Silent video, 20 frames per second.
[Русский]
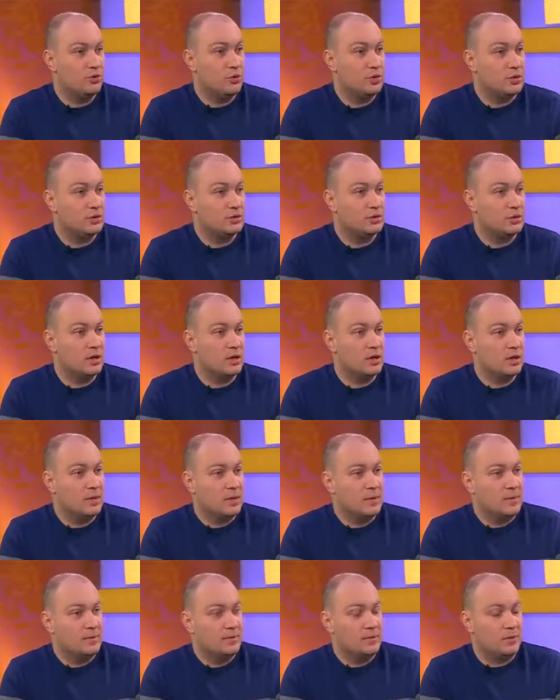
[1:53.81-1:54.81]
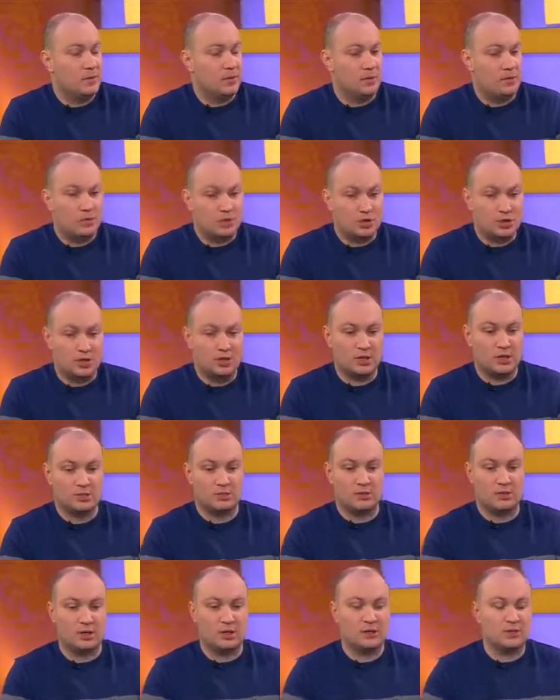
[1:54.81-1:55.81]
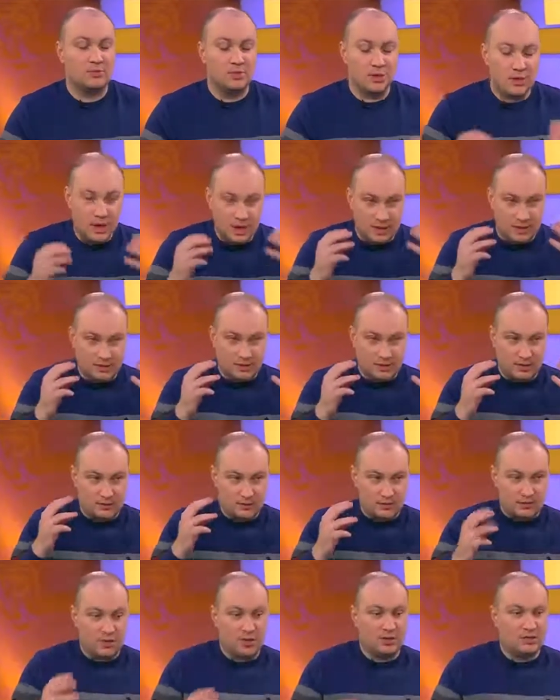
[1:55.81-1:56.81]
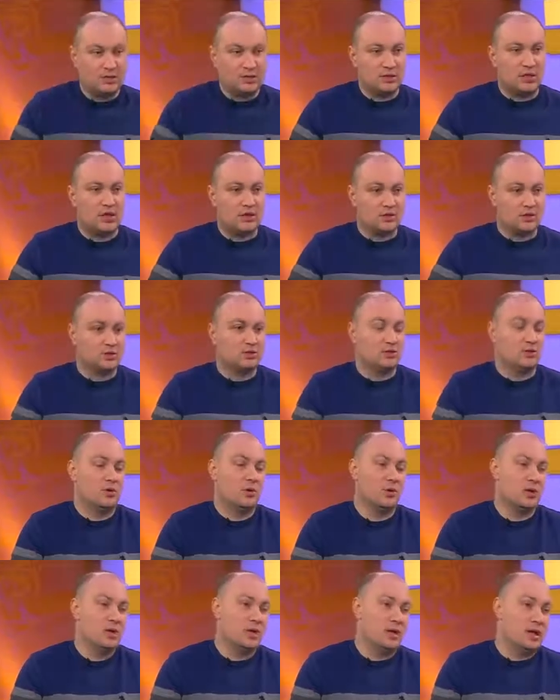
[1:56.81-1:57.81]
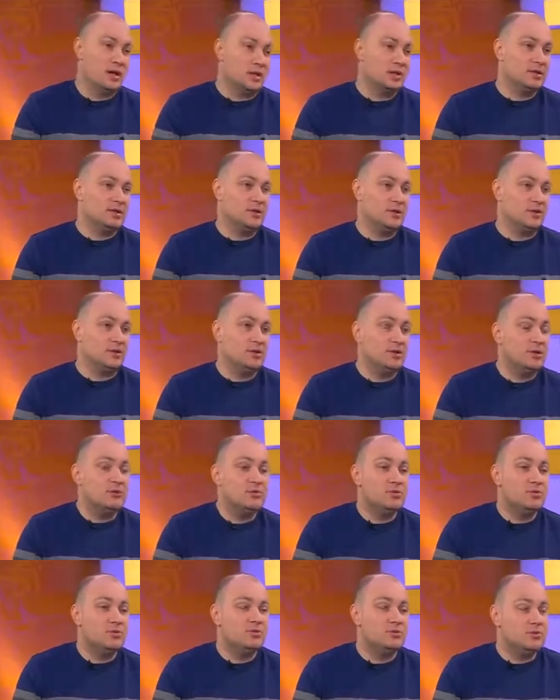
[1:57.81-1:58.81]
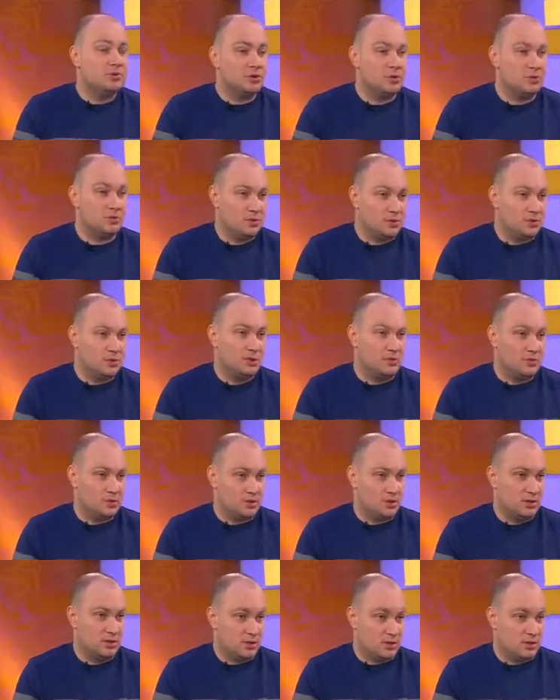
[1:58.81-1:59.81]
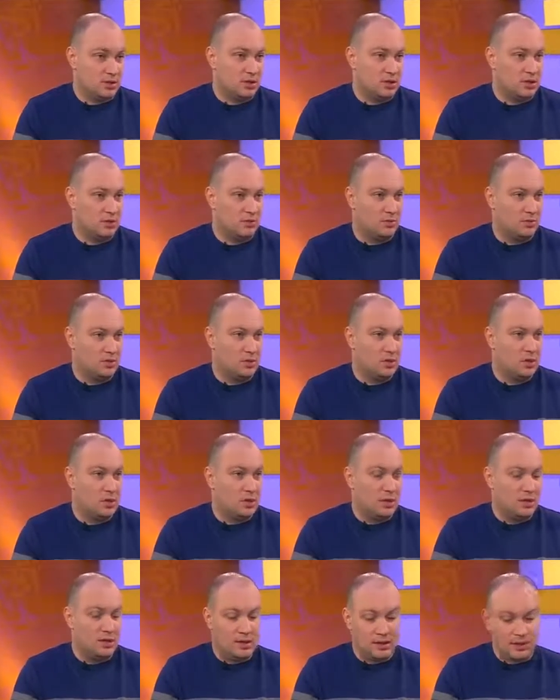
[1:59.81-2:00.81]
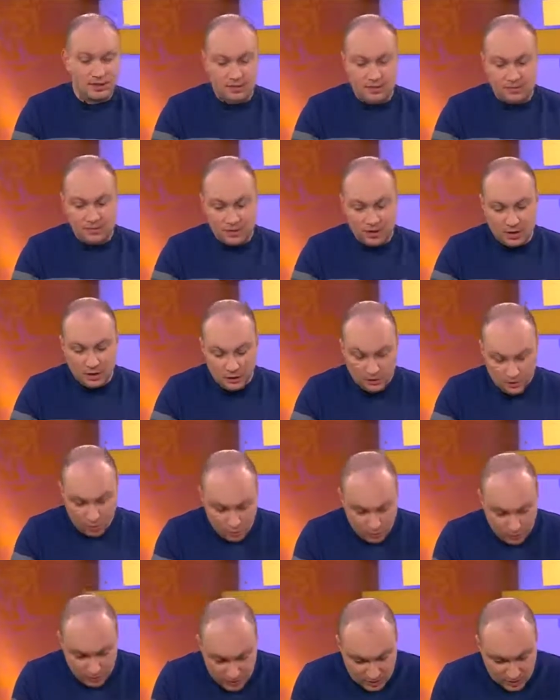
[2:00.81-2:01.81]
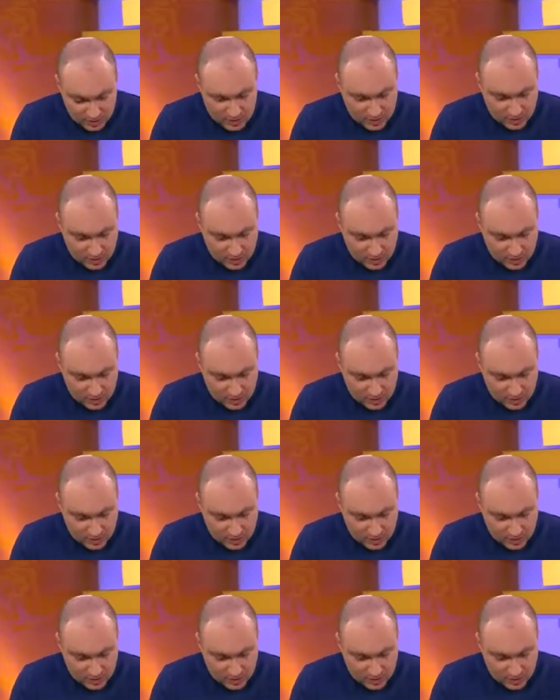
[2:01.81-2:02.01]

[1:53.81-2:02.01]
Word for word: юрист, любой человек, который разбирается в ситуации, скажет, что этот закон не предусмотрен Минскими соглашениями. Если мы критикуем Минские